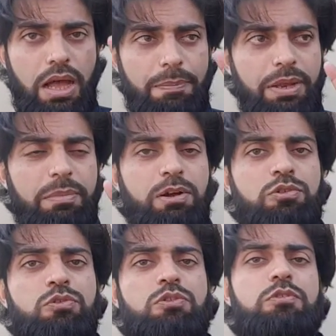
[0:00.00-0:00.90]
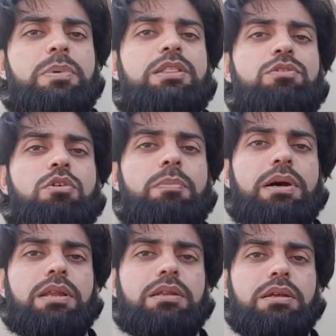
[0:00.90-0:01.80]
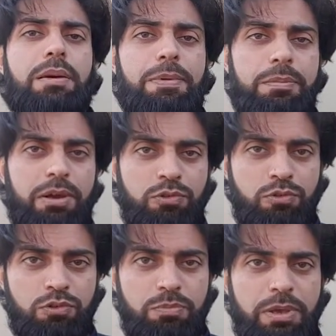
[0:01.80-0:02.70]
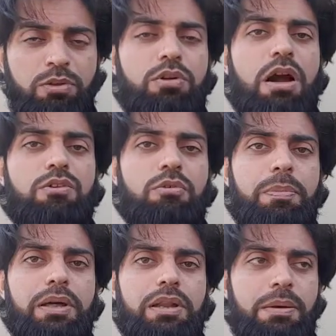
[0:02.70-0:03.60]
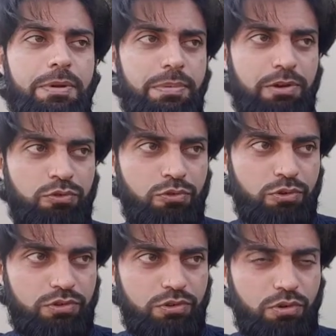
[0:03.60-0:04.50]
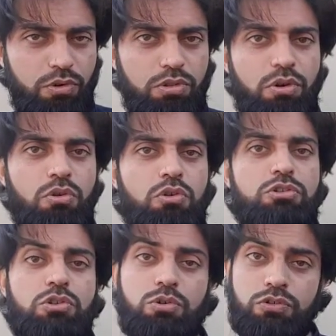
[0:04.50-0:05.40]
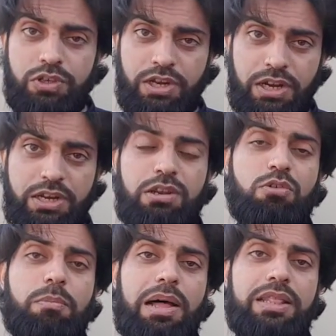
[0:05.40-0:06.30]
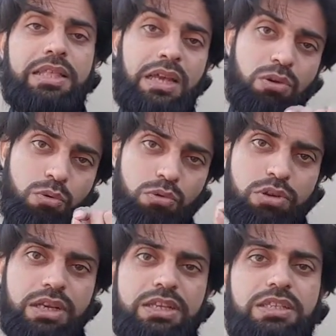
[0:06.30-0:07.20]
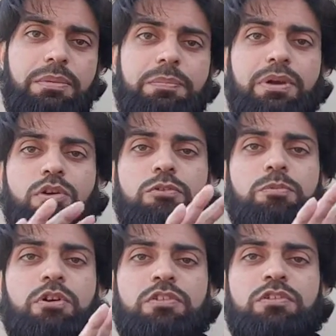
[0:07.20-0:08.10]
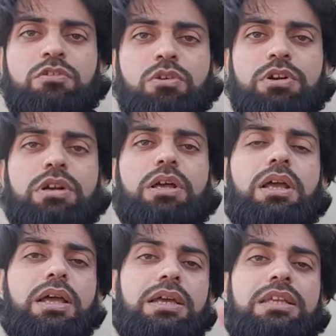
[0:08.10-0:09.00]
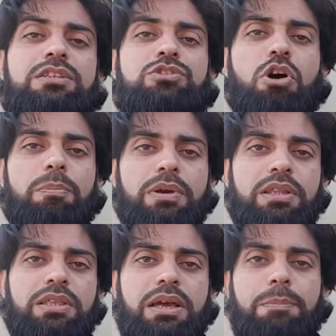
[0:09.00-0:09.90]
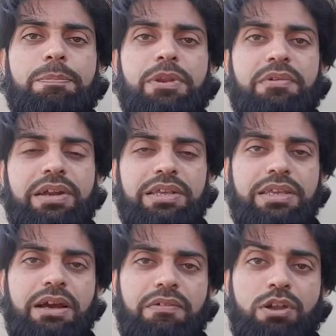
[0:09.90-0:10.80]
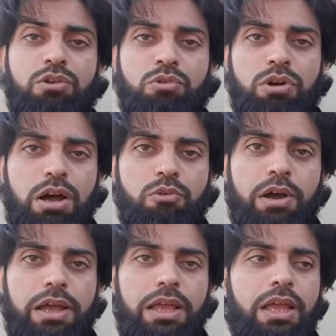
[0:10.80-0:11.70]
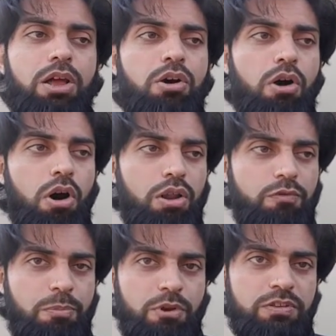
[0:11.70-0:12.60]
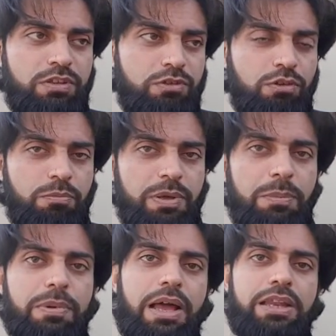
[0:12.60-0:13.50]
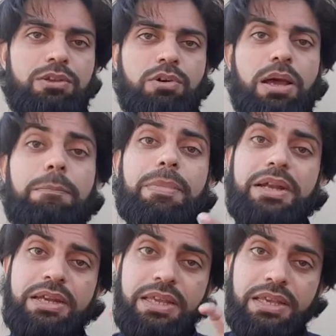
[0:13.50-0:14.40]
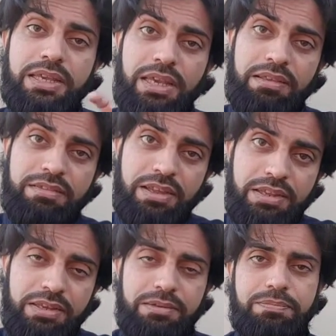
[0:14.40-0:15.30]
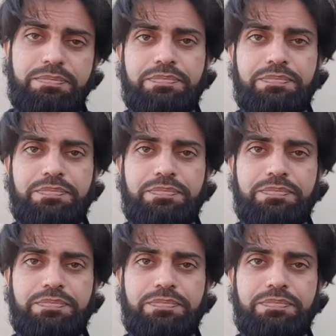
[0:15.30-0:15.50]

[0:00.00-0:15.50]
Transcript: अपने मखसूस बंदों पर अपने मखसूस पैरोकारों पर अपने मखसूस उन लोगों को जो उस क्रिएटर को मानते हैं उनके जिसम पे उस प्रोसेस को स्टॉप कर दिया प्रिवेंट किया हुआ है रोका हुआ है और वो प्रोसेस उन पर अप्लाई नहीं हो रहा मिट्टी के ज़रिए